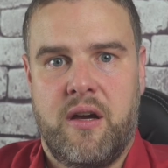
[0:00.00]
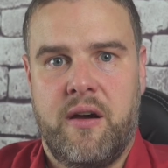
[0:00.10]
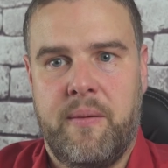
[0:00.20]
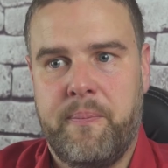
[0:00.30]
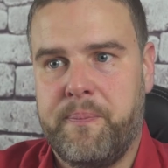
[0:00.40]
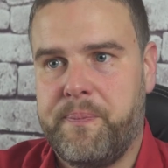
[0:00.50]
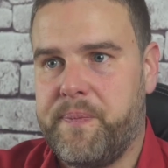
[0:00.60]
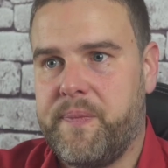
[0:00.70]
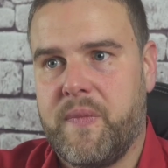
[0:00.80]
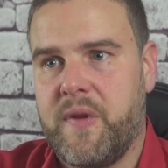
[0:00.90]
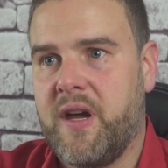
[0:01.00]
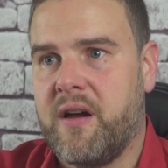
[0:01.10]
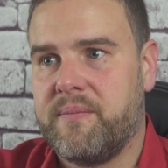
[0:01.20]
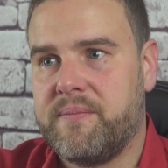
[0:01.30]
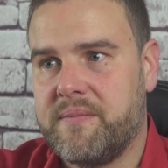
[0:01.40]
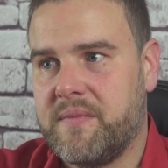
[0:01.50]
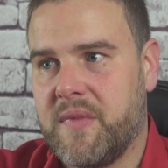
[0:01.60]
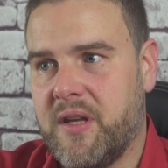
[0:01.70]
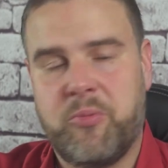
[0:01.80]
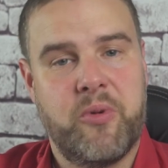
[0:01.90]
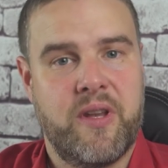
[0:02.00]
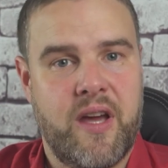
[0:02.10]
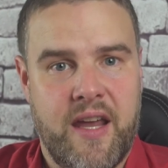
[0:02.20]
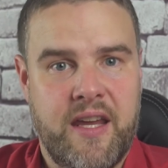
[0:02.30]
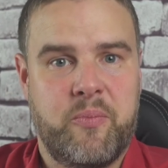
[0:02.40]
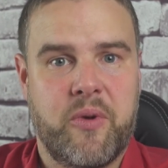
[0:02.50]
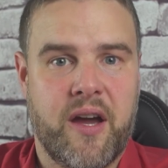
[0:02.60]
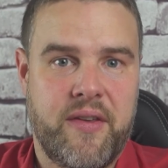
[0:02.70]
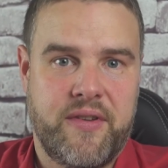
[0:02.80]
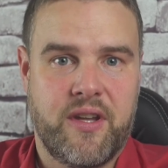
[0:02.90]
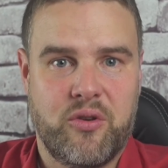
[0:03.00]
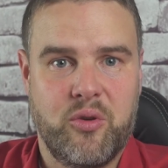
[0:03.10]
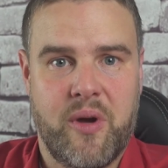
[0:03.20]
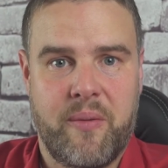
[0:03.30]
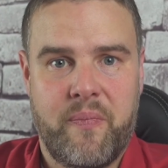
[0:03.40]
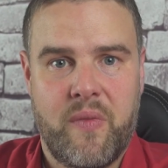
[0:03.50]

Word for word: Ähm, ja, ich bin da echt begeistert drüber.